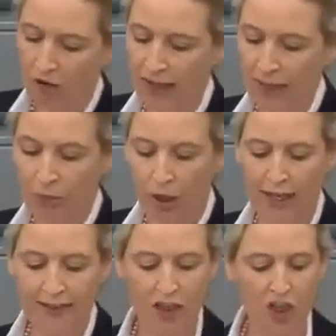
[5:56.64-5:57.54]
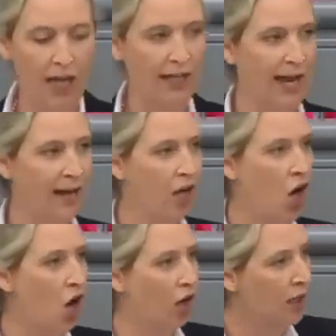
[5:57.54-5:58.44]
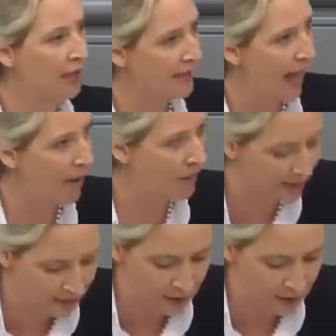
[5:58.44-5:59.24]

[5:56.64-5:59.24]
wegen politischer Gängelung damit.